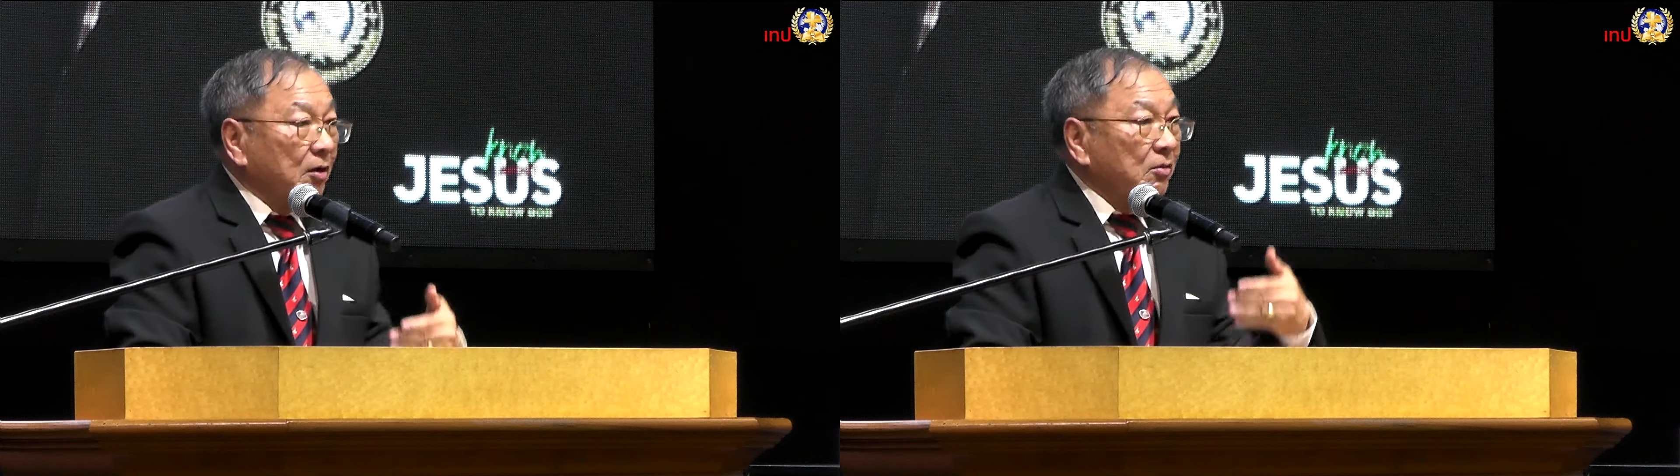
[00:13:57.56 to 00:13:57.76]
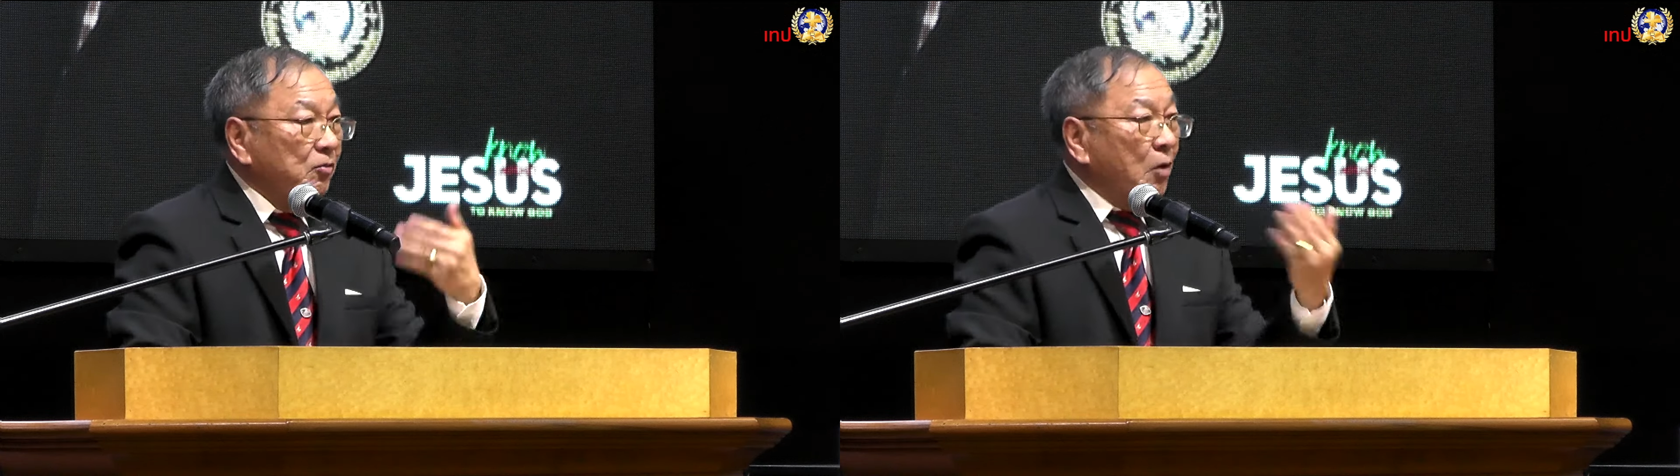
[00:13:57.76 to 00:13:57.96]

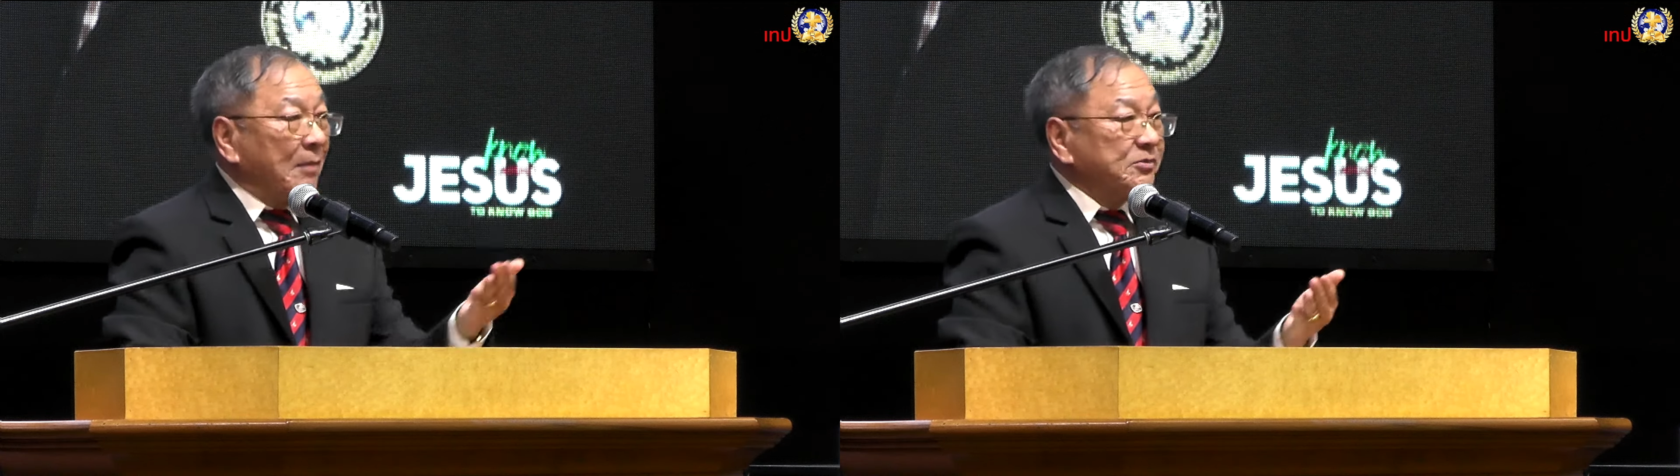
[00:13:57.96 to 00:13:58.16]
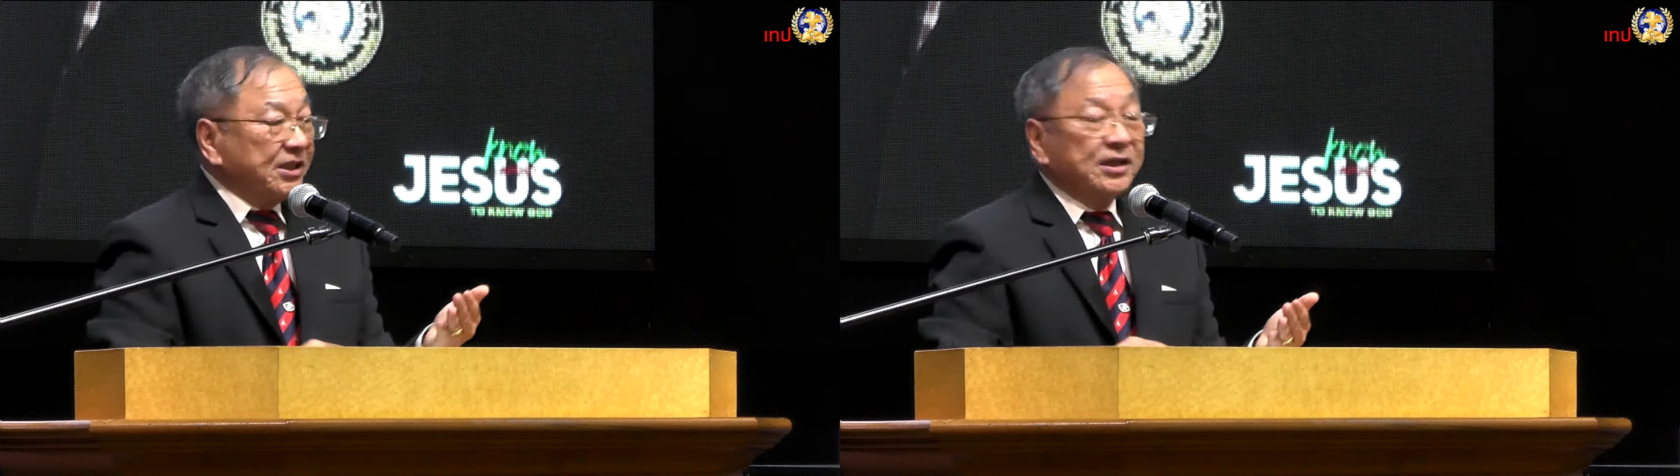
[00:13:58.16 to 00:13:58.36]
ความ
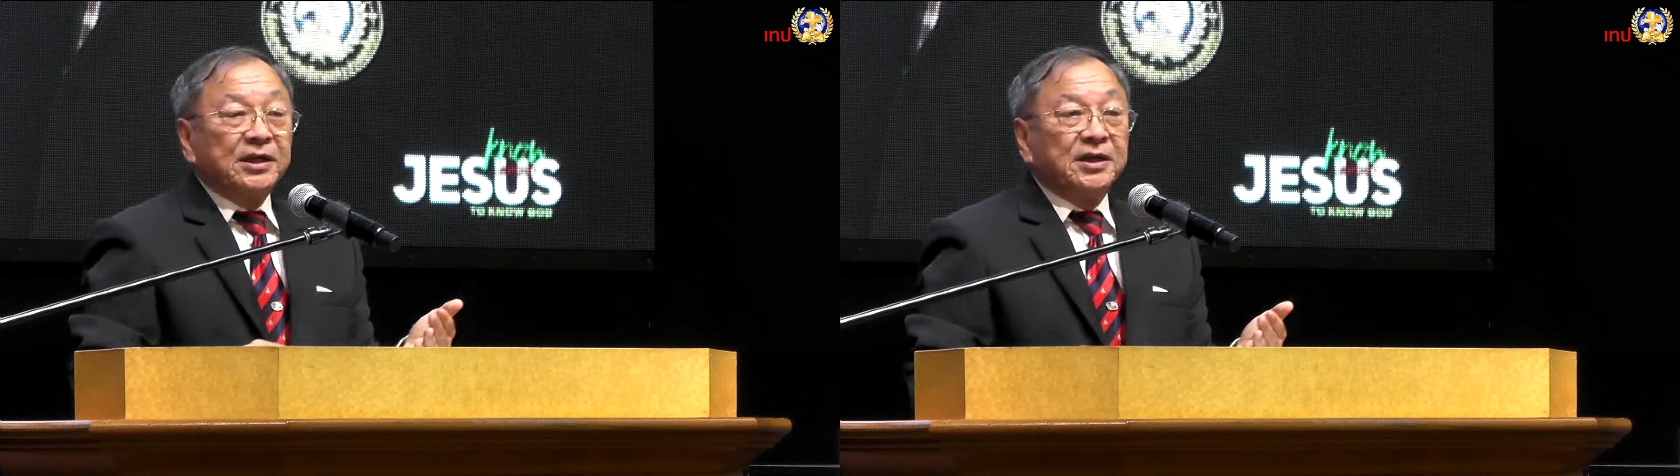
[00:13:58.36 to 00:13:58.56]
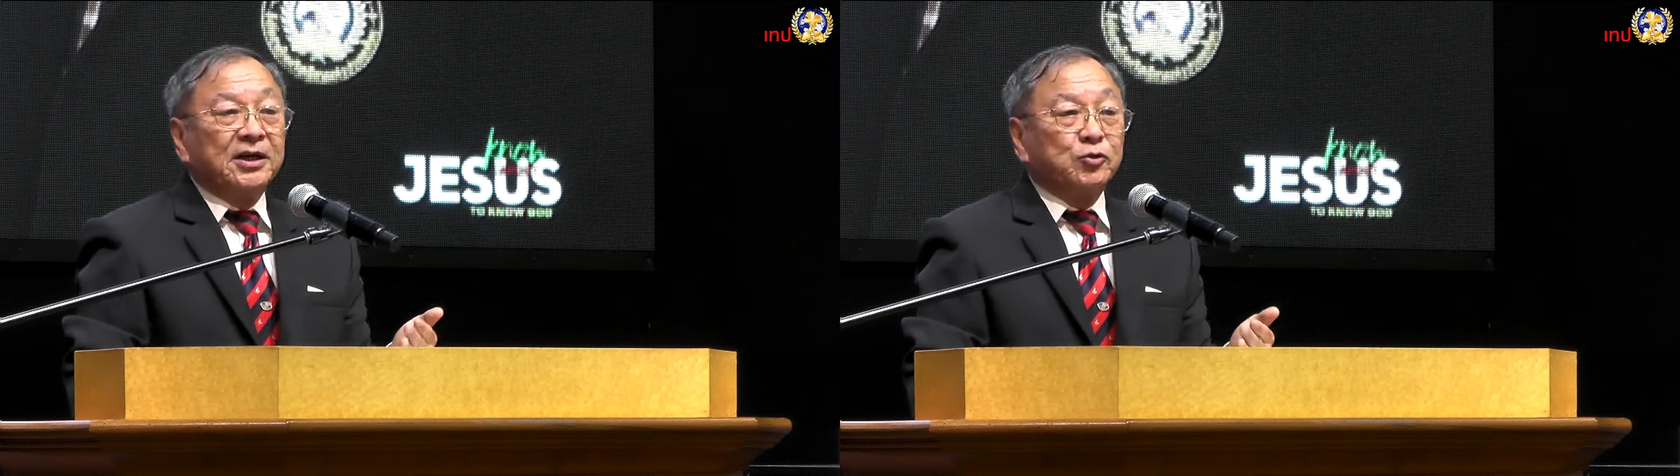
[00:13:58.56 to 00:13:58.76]
จริง
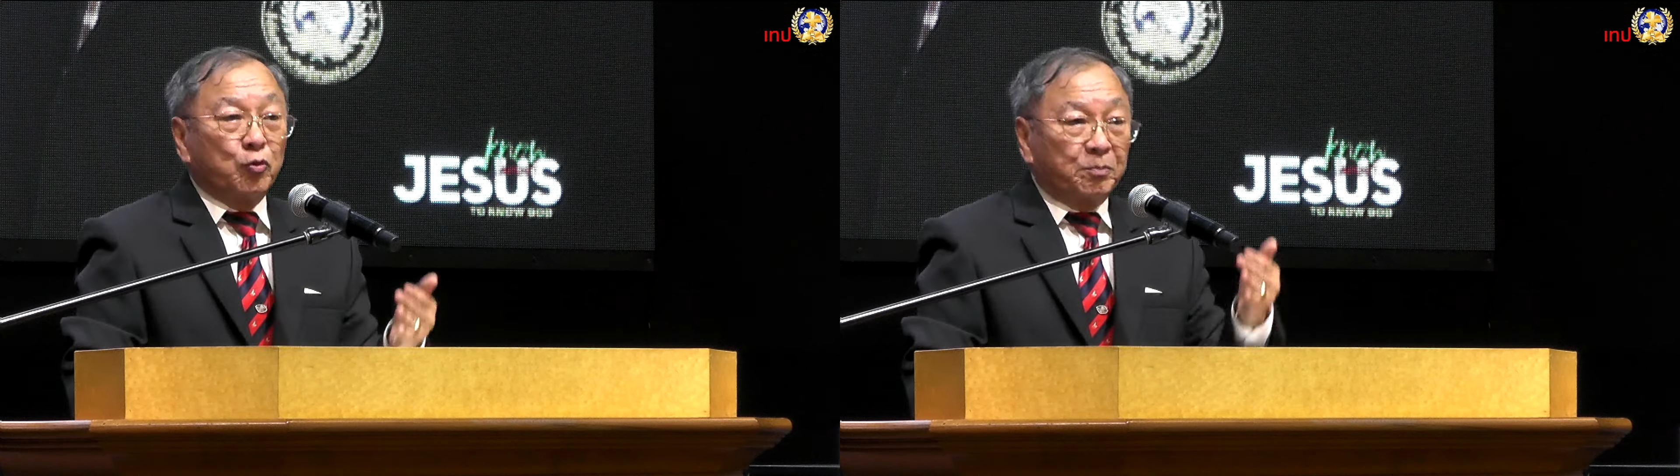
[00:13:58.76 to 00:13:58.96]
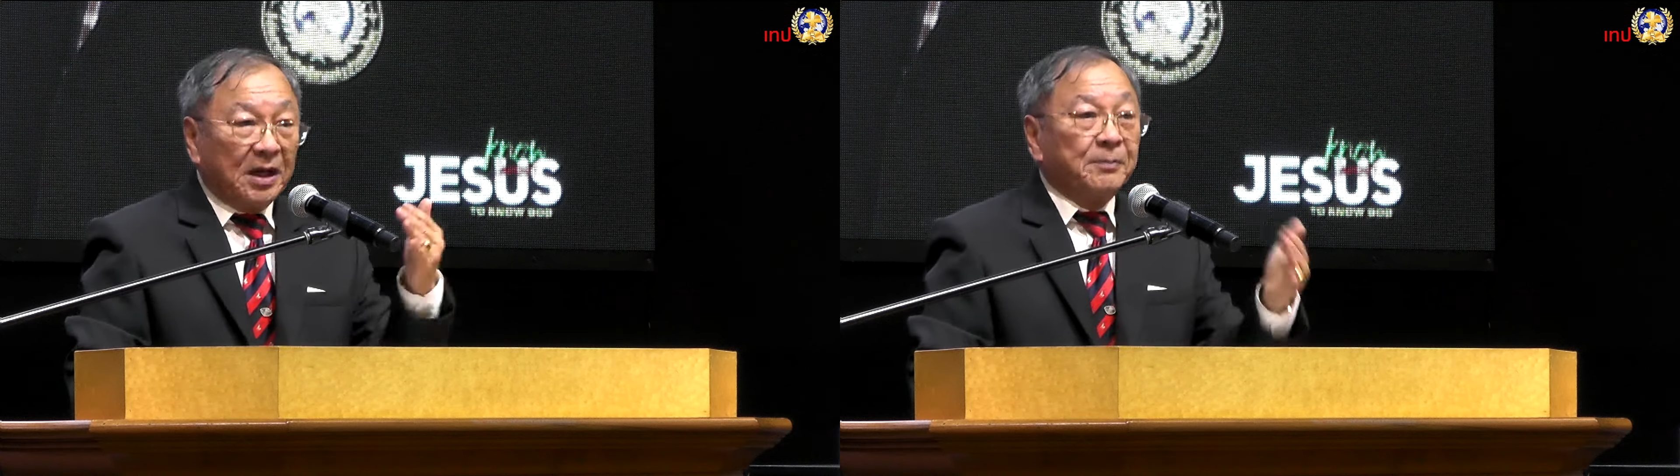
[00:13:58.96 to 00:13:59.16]
นี้ได้ถู
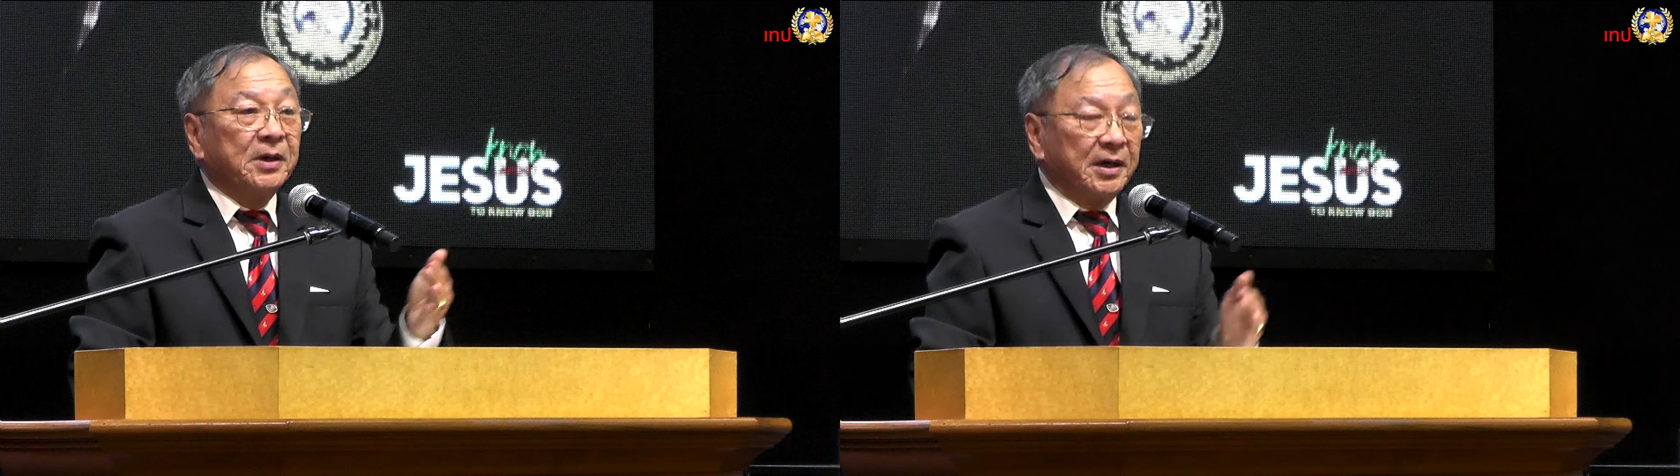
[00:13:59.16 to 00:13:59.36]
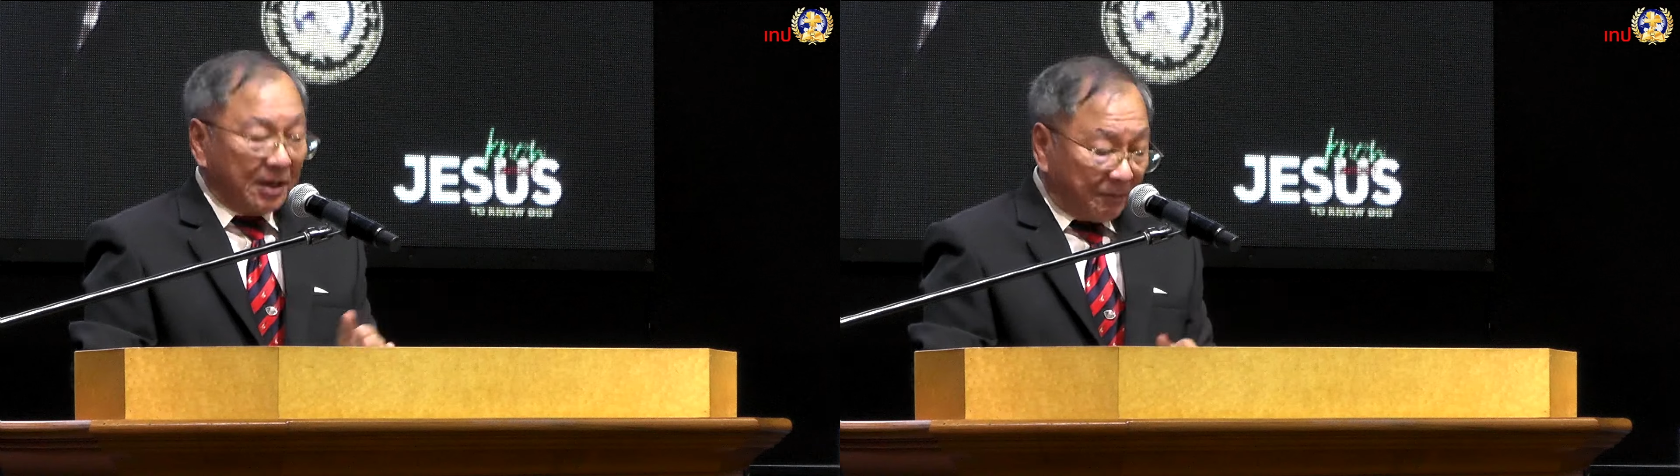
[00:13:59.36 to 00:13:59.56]
กเปิดเผ
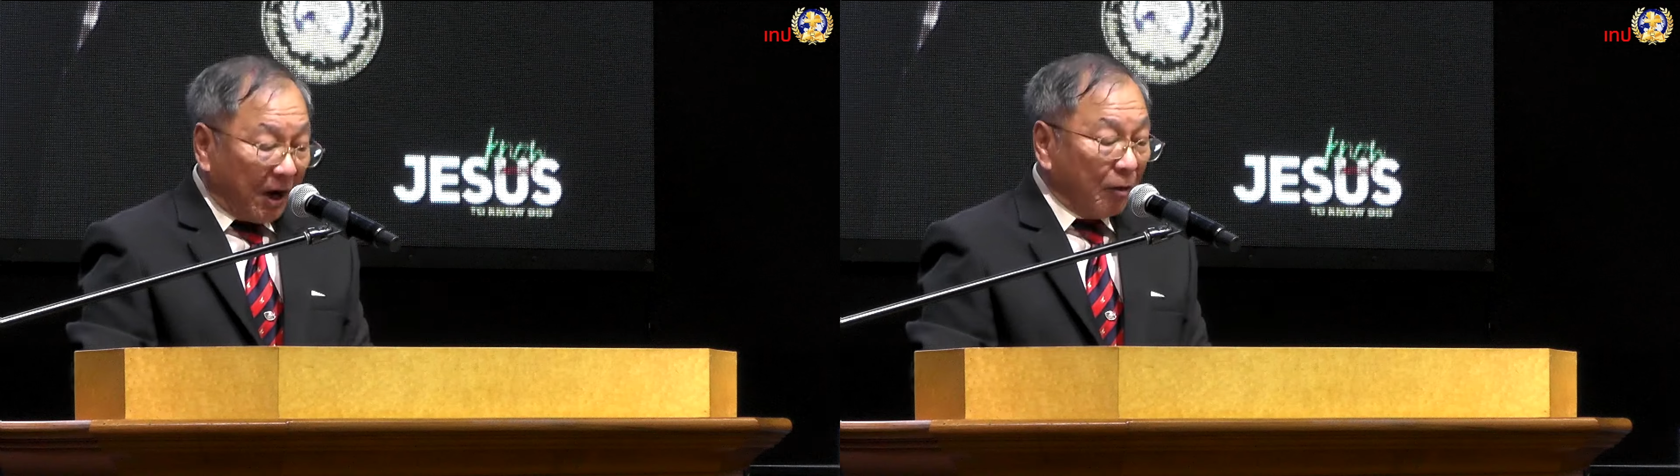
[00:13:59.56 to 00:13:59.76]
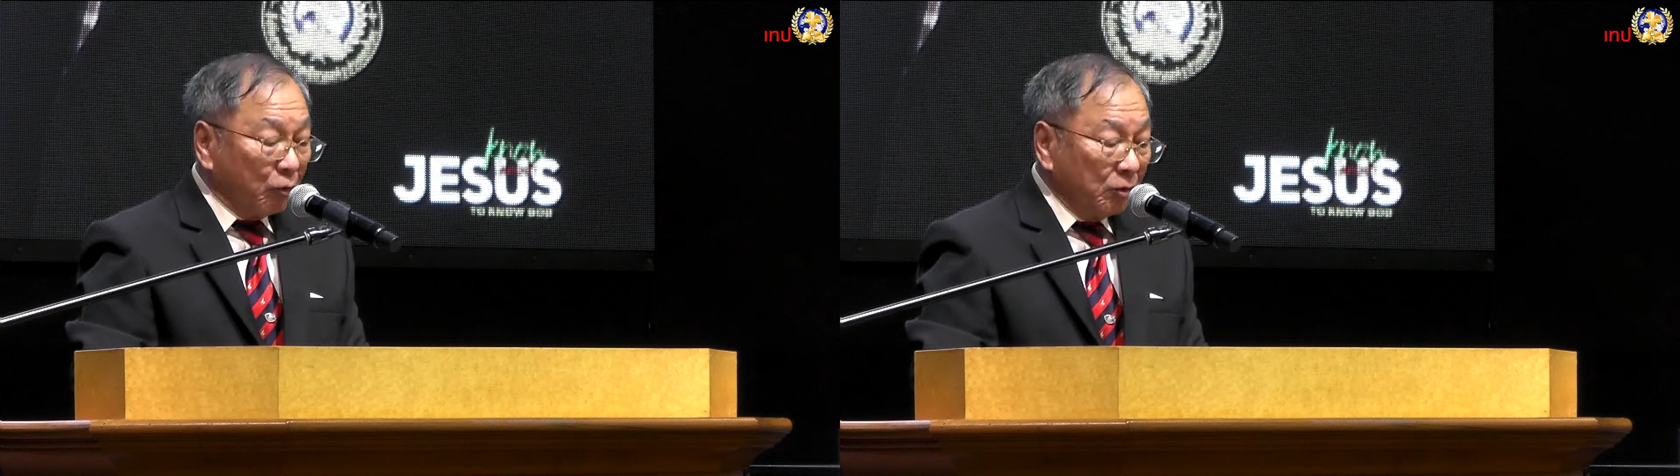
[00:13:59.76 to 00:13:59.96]
ยกับเรา